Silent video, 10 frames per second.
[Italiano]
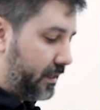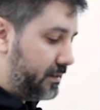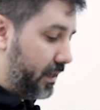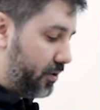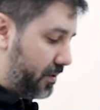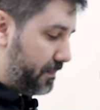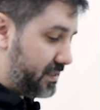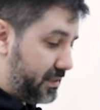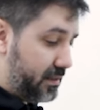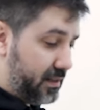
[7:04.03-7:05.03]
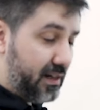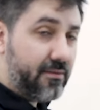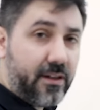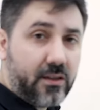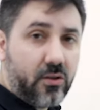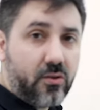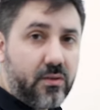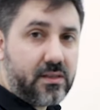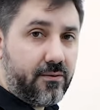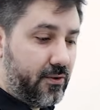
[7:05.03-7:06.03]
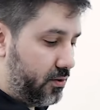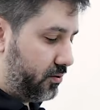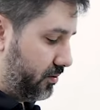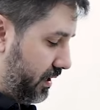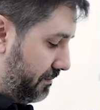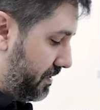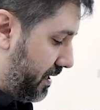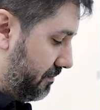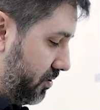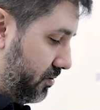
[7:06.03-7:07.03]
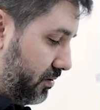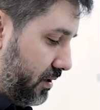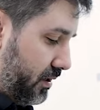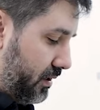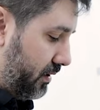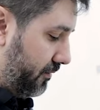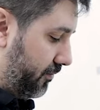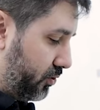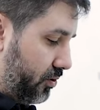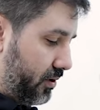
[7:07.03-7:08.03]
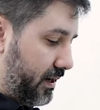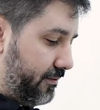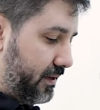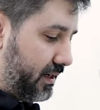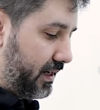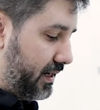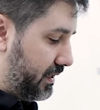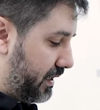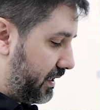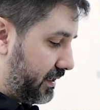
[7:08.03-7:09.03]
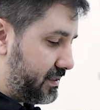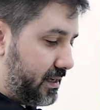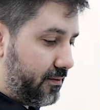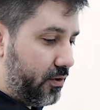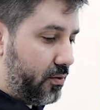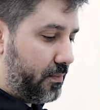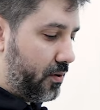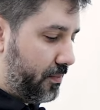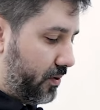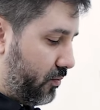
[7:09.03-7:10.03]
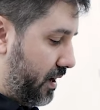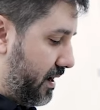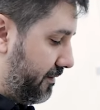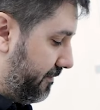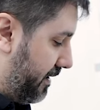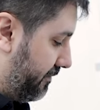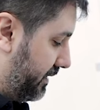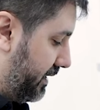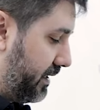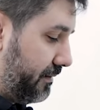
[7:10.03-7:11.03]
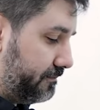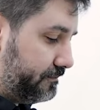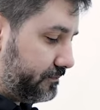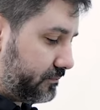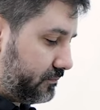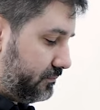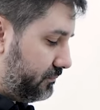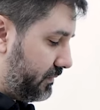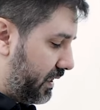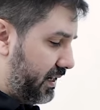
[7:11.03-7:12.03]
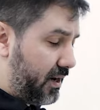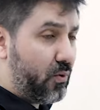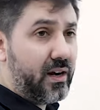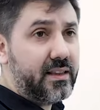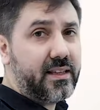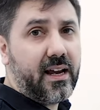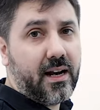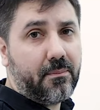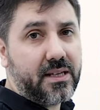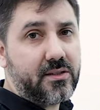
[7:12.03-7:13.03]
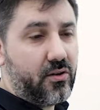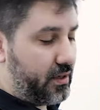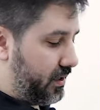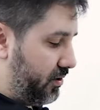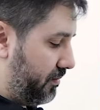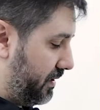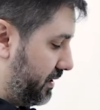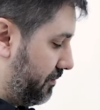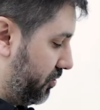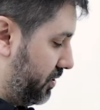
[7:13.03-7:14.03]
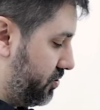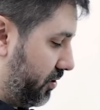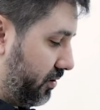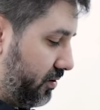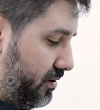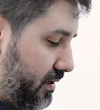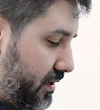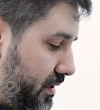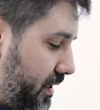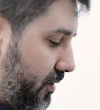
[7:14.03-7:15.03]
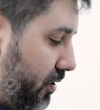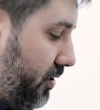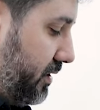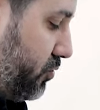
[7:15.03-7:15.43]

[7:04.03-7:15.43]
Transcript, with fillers: Da noi i pazienti le vedono queste foto, abbiamo eh, fotografi in clinica che servono proprio qua a far vedere la qualità e la passione che noi mettiamo ogni giorno e quello che